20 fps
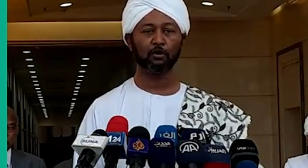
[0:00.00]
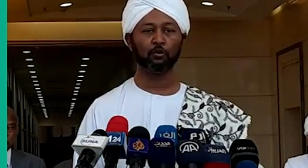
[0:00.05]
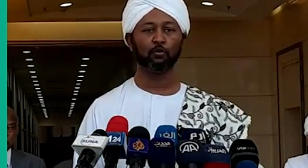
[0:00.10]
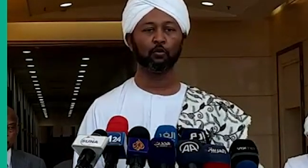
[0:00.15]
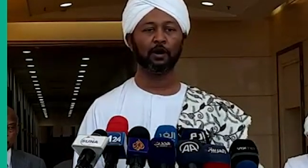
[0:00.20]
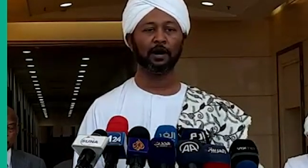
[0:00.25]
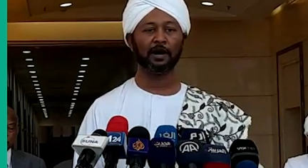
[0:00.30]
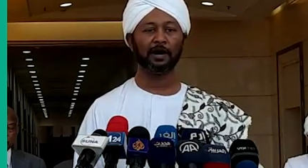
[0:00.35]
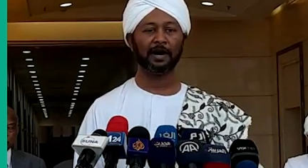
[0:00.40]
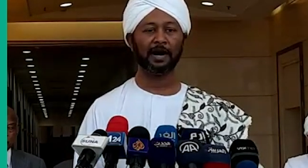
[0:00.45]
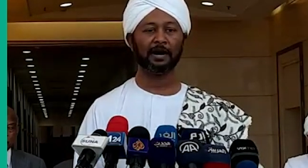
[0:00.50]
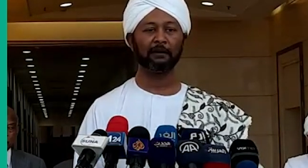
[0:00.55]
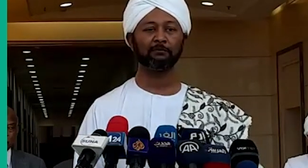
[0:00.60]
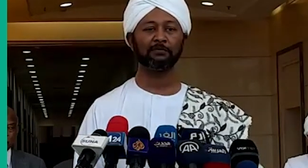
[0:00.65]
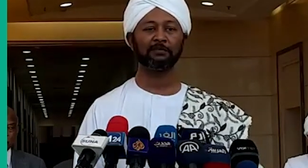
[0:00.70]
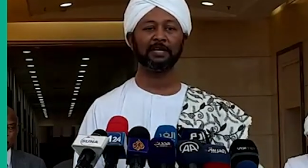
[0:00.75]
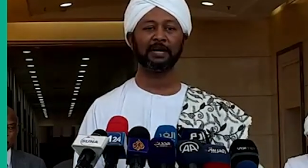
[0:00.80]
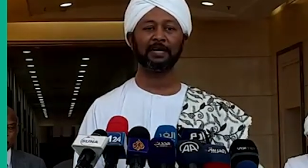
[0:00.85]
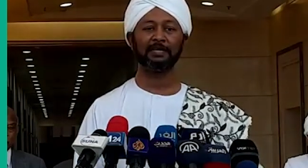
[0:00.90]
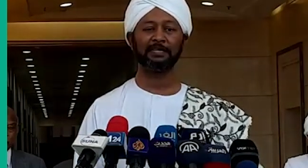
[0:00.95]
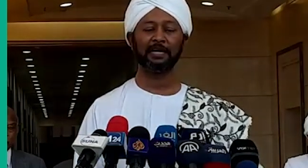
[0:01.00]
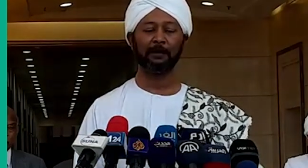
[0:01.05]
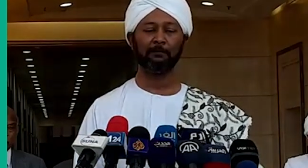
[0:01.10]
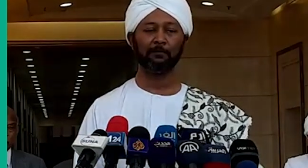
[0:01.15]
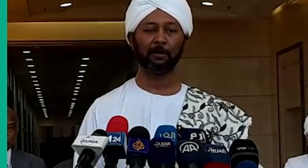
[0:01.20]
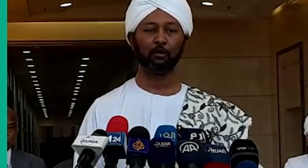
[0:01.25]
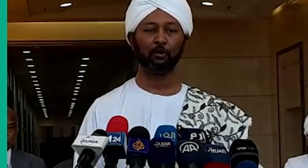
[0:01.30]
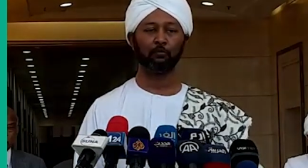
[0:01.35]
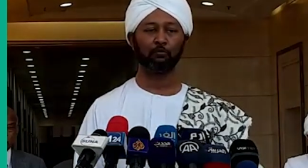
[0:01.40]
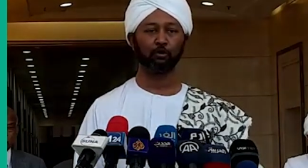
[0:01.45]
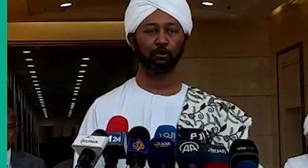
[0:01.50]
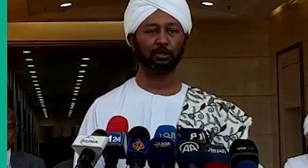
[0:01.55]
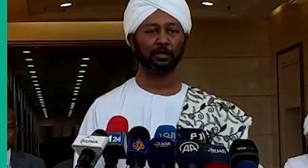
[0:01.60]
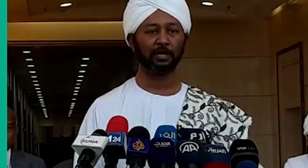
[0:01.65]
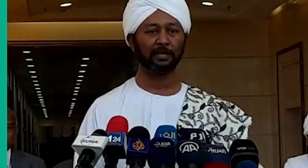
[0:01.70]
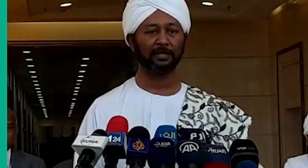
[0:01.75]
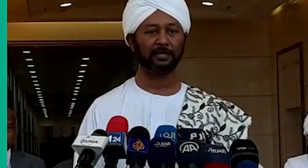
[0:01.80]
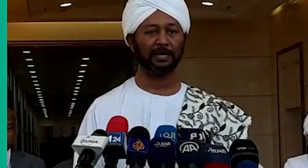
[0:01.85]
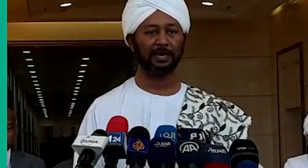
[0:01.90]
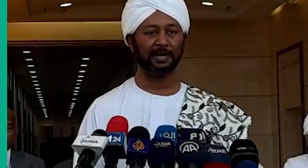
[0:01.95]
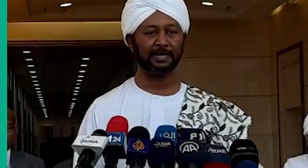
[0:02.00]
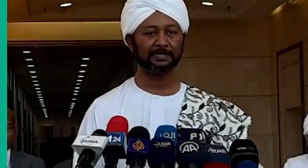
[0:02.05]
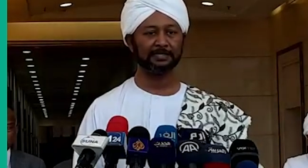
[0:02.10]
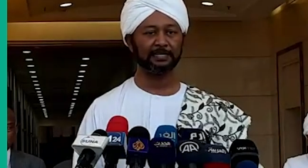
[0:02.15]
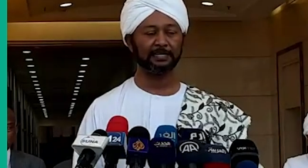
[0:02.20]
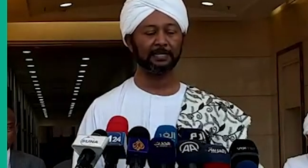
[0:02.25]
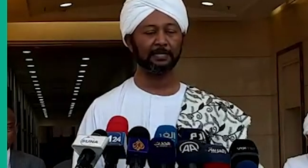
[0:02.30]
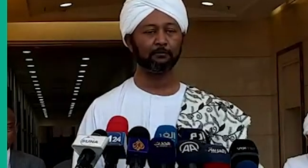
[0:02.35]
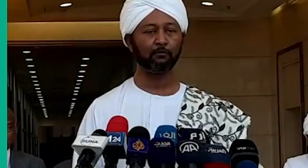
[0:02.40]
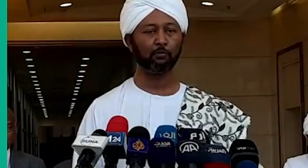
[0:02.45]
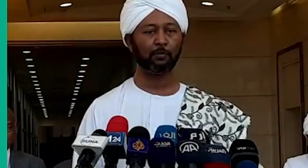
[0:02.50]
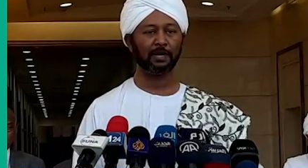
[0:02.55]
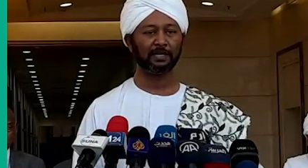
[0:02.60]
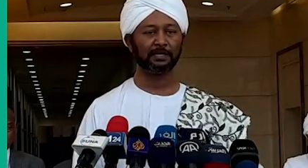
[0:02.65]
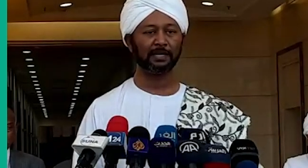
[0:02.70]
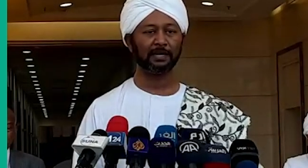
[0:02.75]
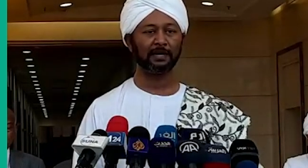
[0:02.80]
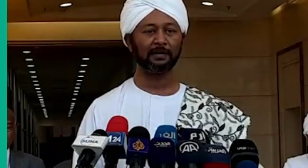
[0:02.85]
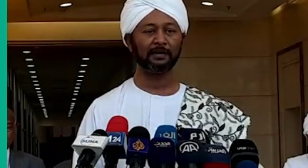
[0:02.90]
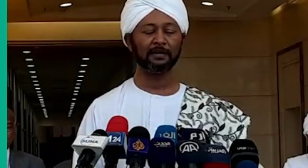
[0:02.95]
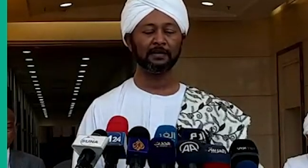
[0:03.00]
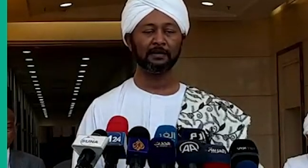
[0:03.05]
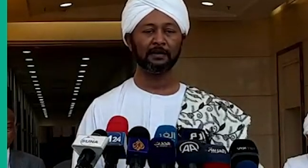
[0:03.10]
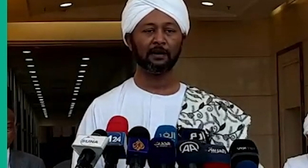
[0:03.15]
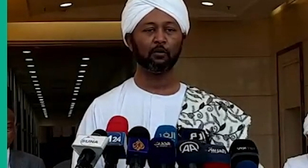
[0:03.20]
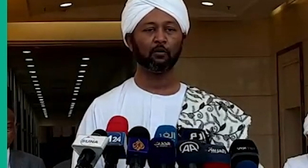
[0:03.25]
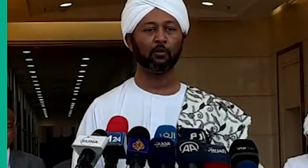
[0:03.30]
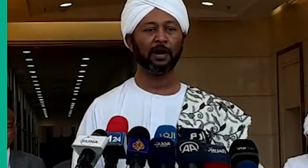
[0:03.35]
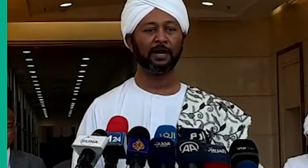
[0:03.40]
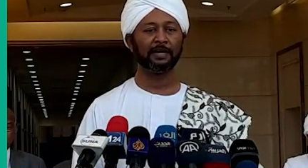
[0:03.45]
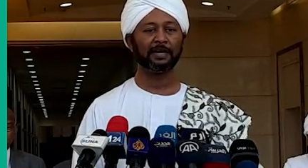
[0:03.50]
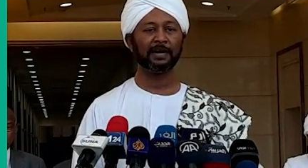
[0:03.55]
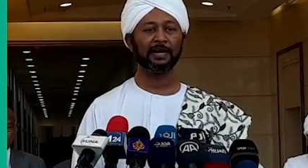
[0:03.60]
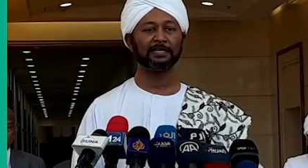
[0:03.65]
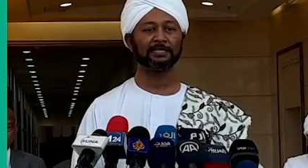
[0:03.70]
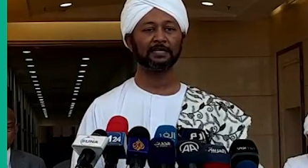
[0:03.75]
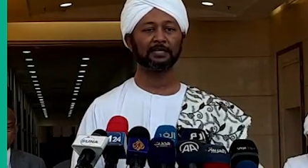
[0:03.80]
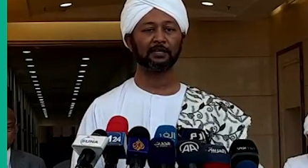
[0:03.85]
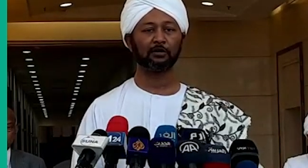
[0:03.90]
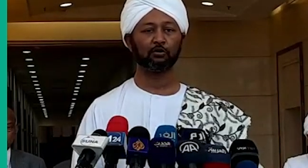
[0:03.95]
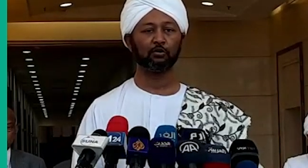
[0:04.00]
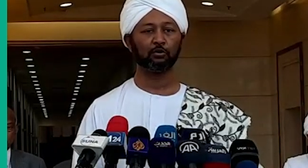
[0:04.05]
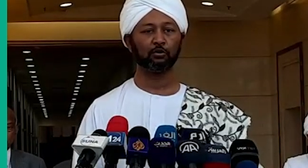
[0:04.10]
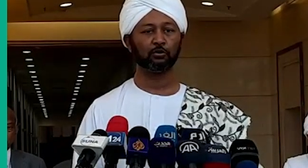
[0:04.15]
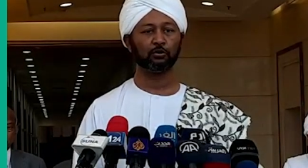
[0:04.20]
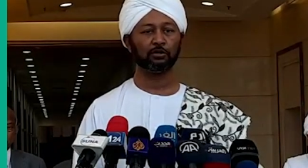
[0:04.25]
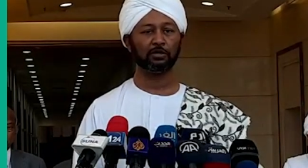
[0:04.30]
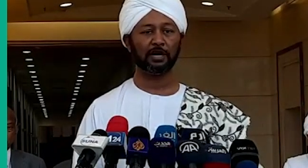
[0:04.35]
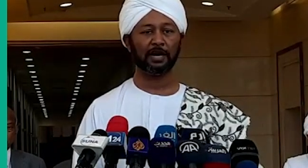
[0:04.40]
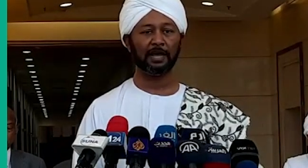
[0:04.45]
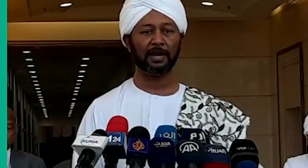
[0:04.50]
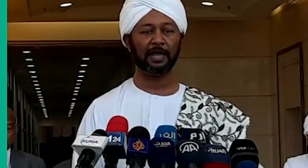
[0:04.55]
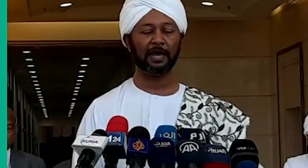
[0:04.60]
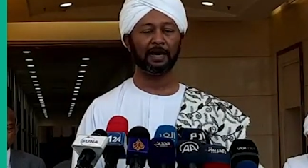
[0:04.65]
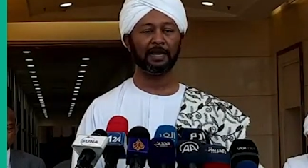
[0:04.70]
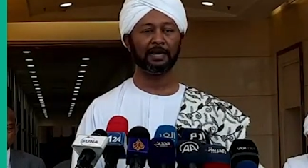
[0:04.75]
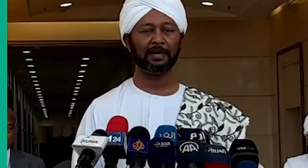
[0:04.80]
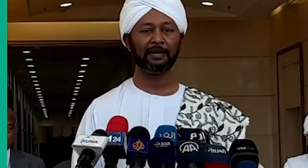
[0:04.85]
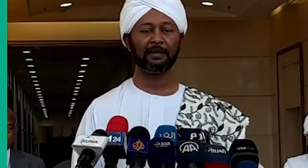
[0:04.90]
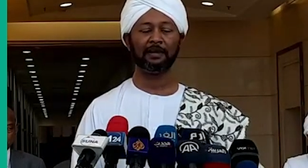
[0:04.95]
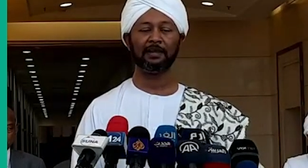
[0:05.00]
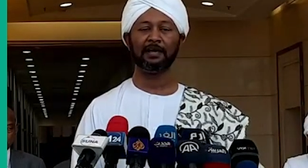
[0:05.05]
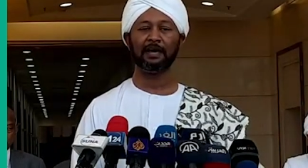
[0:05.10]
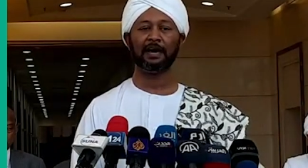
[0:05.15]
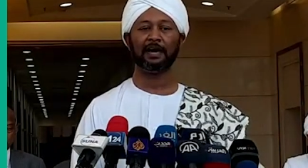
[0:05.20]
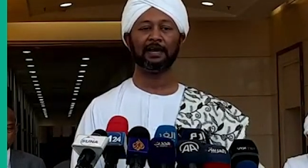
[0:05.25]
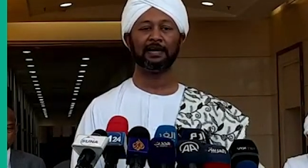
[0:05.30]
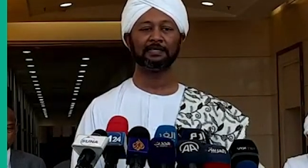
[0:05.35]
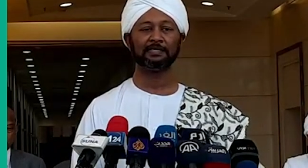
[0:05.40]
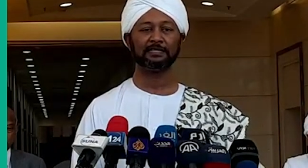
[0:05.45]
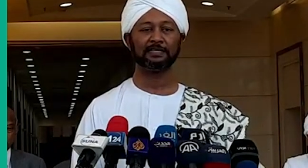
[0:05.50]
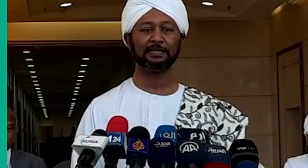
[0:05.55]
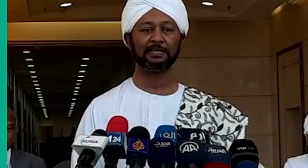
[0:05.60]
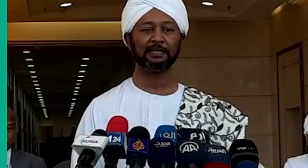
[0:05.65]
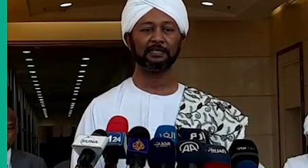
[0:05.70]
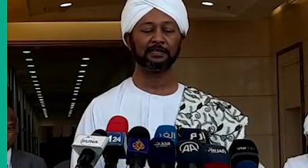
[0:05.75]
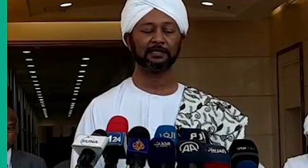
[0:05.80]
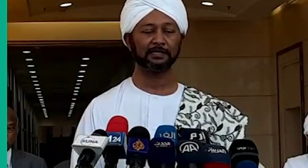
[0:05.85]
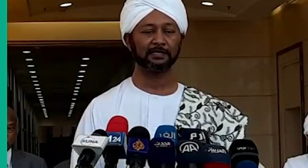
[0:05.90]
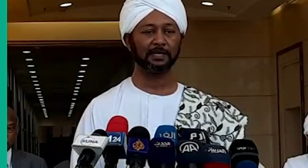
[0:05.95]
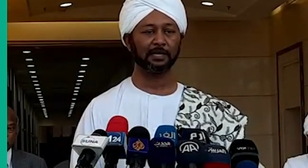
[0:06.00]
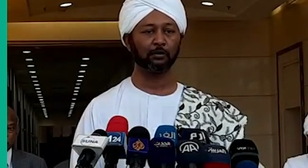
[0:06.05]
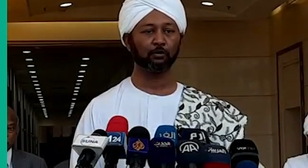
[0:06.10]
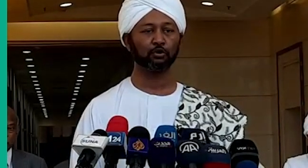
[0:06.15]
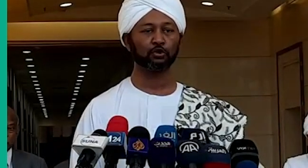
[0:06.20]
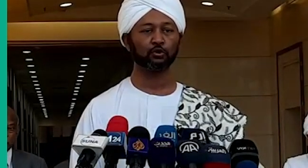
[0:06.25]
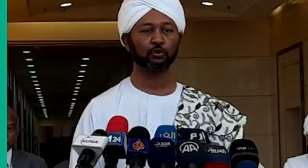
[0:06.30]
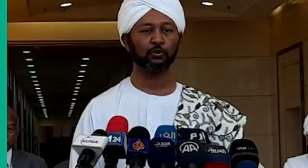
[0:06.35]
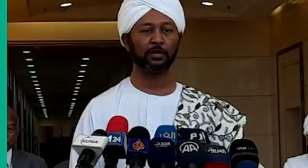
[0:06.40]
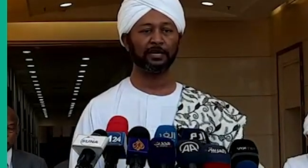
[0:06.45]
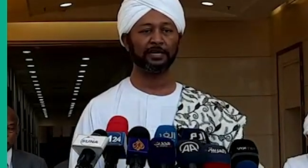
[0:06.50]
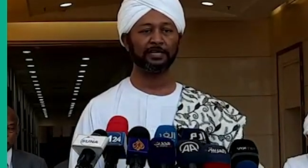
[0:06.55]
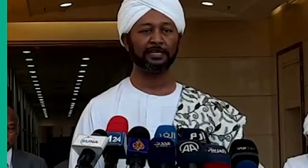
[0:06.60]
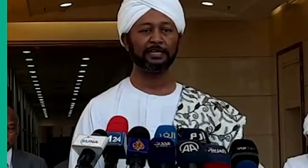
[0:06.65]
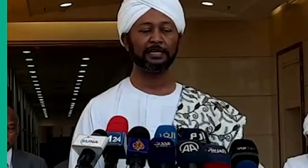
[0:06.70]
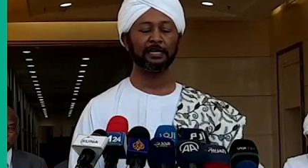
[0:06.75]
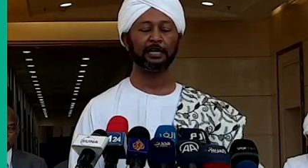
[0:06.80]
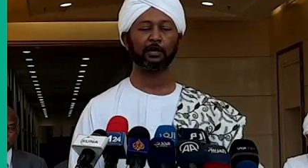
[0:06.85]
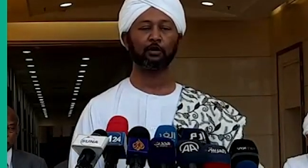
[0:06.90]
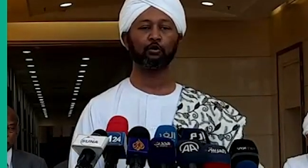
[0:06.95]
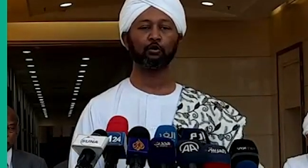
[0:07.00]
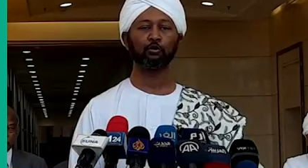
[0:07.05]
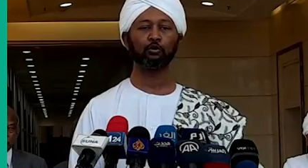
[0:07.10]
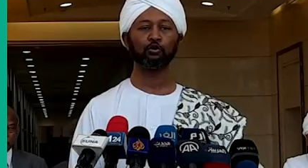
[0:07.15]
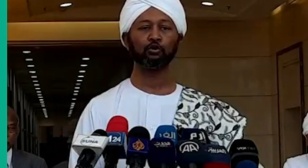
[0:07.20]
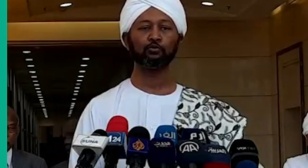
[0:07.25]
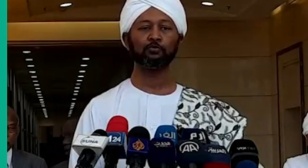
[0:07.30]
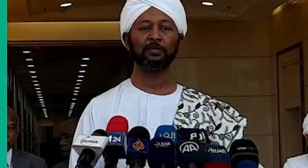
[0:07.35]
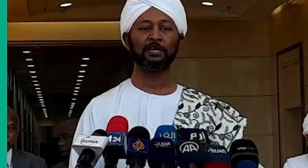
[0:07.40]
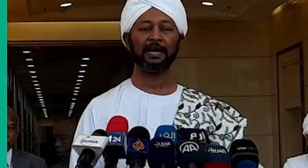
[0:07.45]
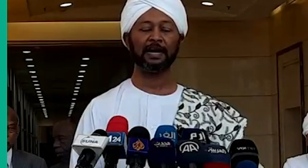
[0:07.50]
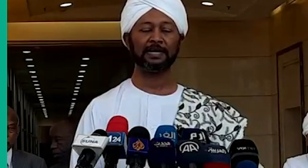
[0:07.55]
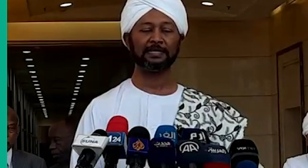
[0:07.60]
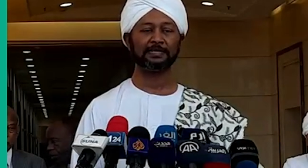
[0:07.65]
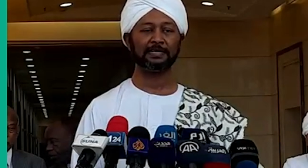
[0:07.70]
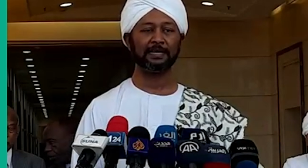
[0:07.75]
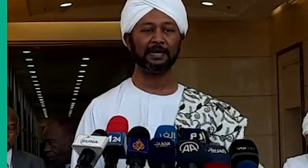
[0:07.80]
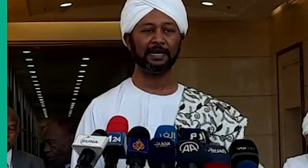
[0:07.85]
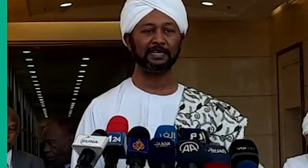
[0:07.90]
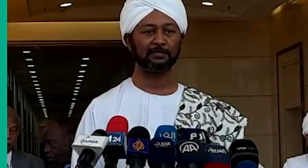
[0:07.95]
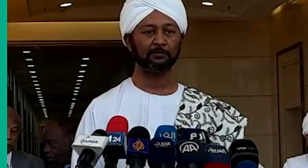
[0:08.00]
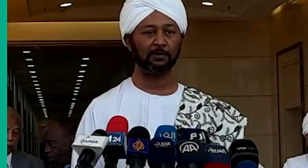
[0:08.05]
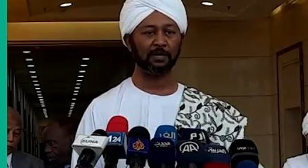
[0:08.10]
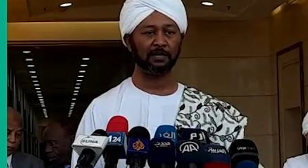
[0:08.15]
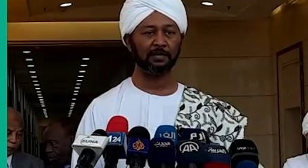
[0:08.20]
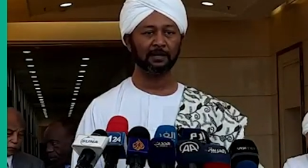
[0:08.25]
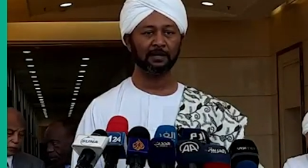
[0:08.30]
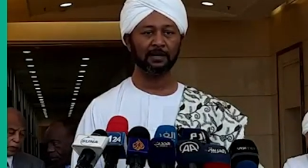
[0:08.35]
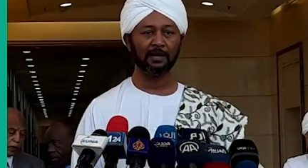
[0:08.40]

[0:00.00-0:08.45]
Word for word: وأبدى دعمه المطلق لهذه المبادرة وأنها ستكون الحل الذي انتظره السودانيين للخروج من هذه الأزمة